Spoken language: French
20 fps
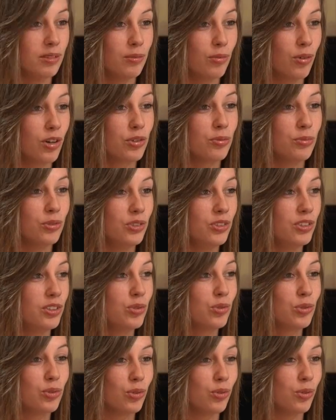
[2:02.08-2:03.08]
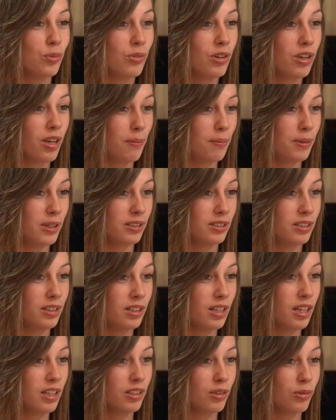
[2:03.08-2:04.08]
moi, je me disais autour de moi, il y a plein de
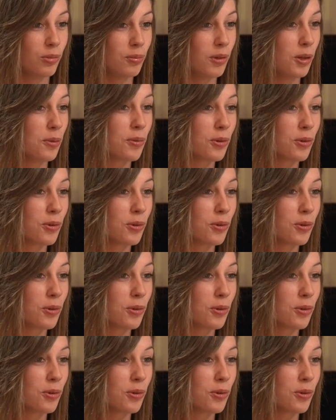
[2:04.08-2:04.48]
nénettes qui n'ont pas de